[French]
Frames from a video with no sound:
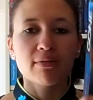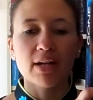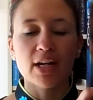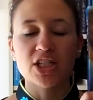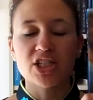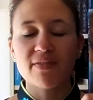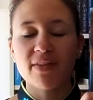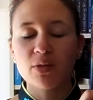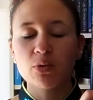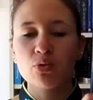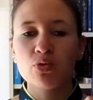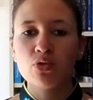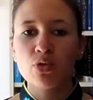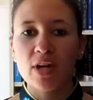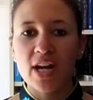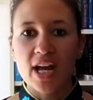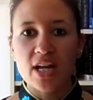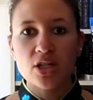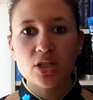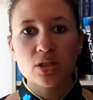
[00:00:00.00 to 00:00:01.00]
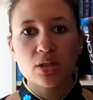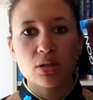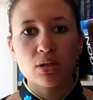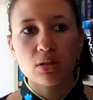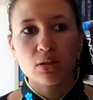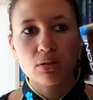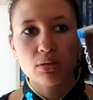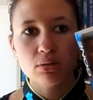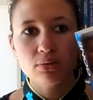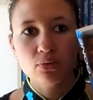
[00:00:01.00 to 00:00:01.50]
voilà, j'avais un doute sur l'âge.
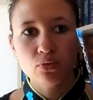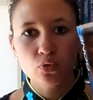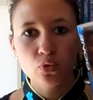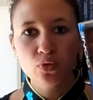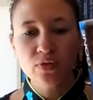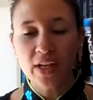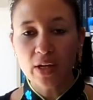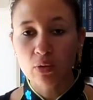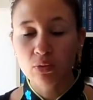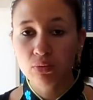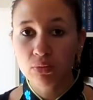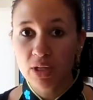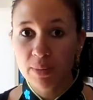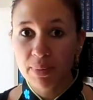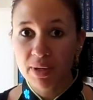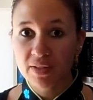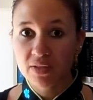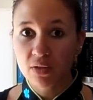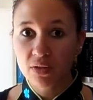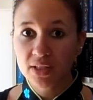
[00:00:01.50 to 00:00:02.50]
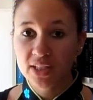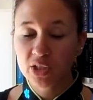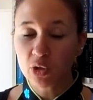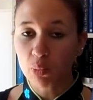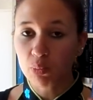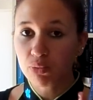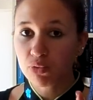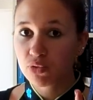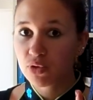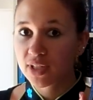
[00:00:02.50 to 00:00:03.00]
tout à coup, les personnes qui
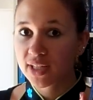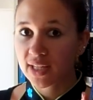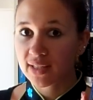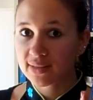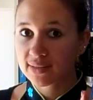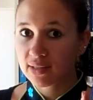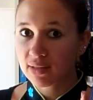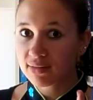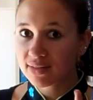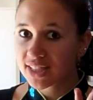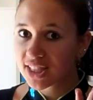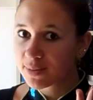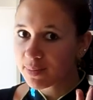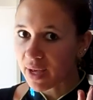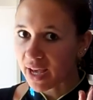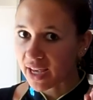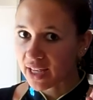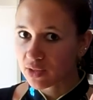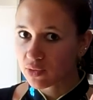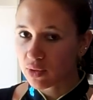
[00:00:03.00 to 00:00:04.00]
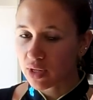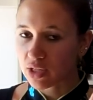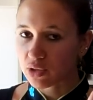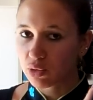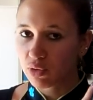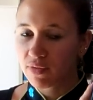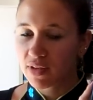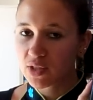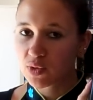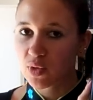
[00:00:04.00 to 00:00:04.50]
ont plus de 15 ans disparaissent de la
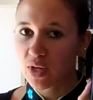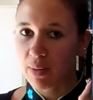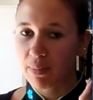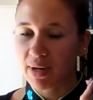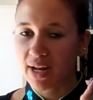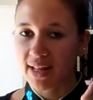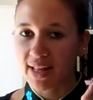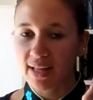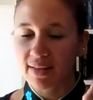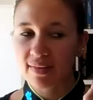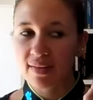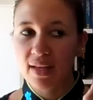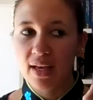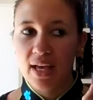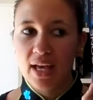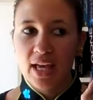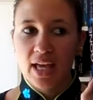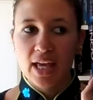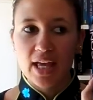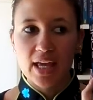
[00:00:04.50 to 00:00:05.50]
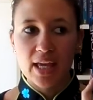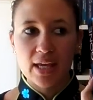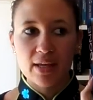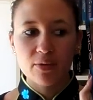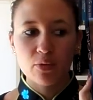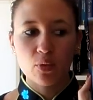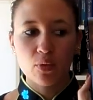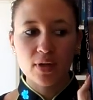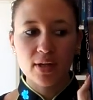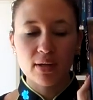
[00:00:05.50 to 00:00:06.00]
surface de la planète.
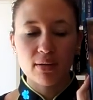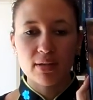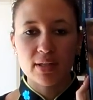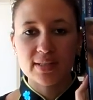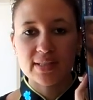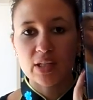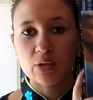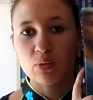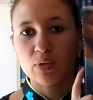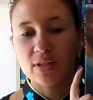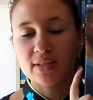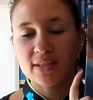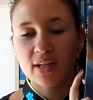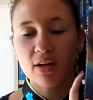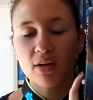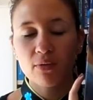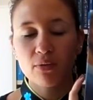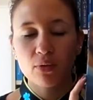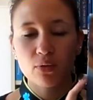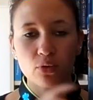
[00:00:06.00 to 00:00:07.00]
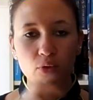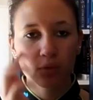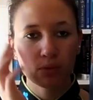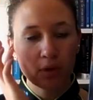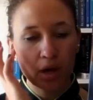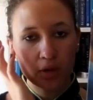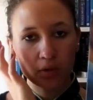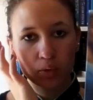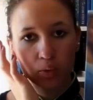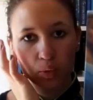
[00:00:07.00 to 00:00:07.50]
Et donc, les adolescents vont
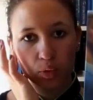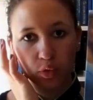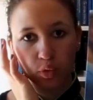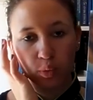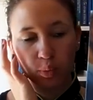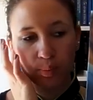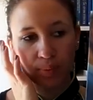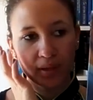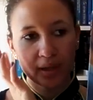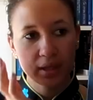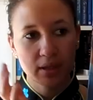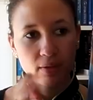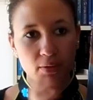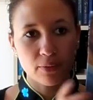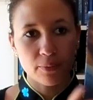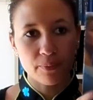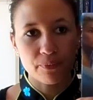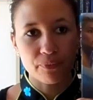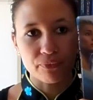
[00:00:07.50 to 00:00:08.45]
devoir s'occuper